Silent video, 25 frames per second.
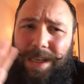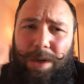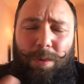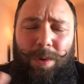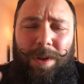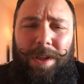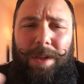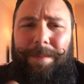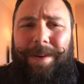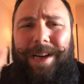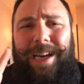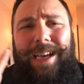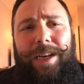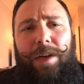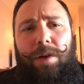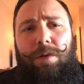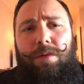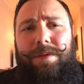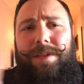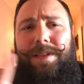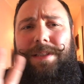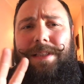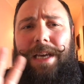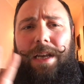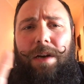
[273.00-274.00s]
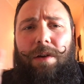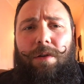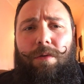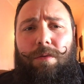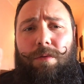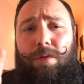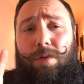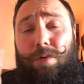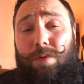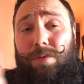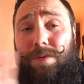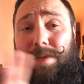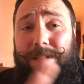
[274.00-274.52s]
quindi magari non,
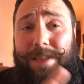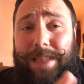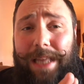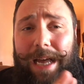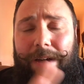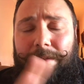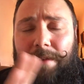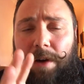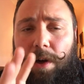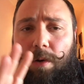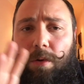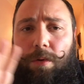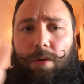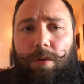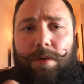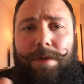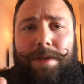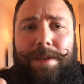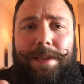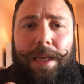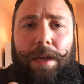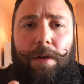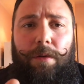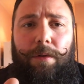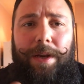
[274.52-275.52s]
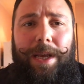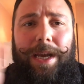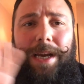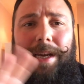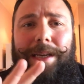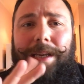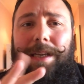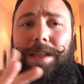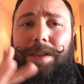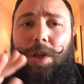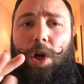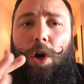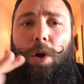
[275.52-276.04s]
stanno, non stavano, non stanno
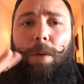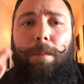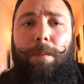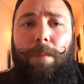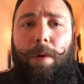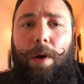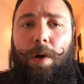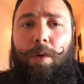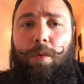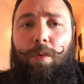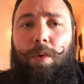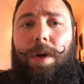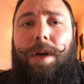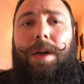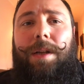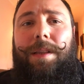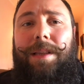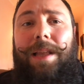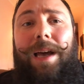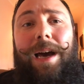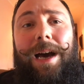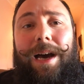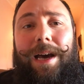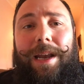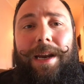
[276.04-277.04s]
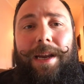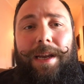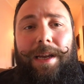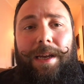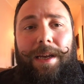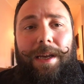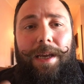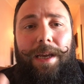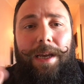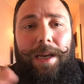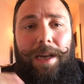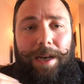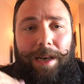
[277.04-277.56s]
neanche troppo a guardare
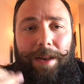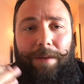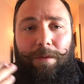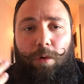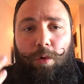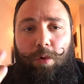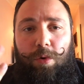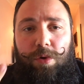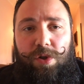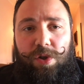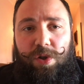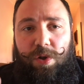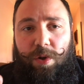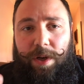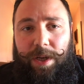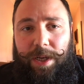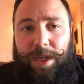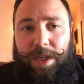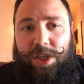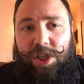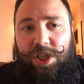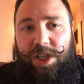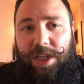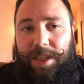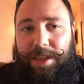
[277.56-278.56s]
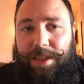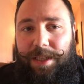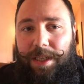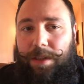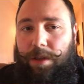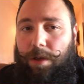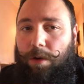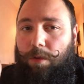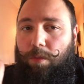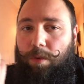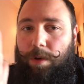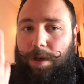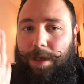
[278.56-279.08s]
l'evoluzione che c'è
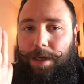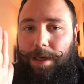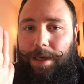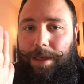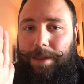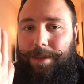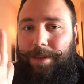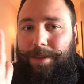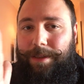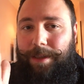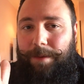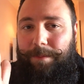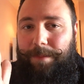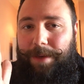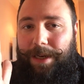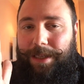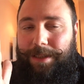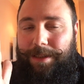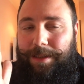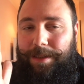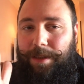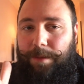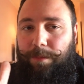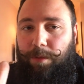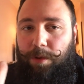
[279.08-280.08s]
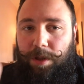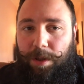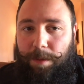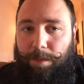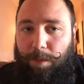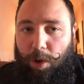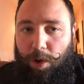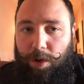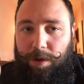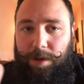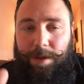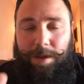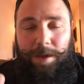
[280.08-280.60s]
dietro a quella determinata tipo di
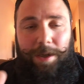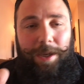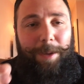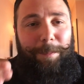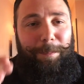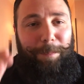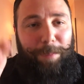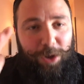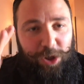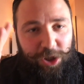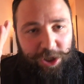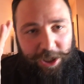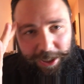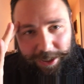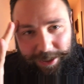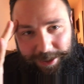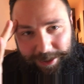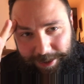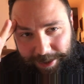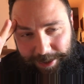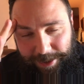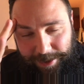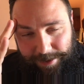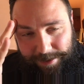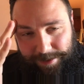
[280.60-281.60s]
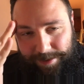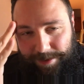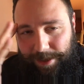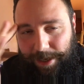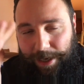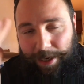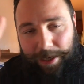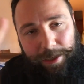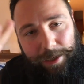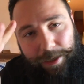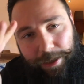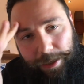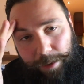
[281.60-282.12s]
mod. E poi c'è chi si
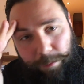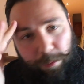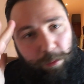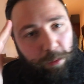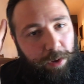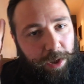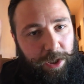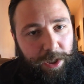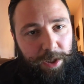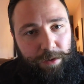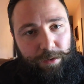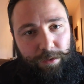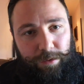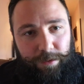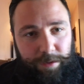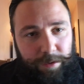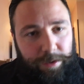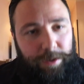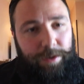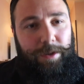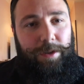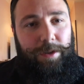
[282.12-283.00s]
è incaponito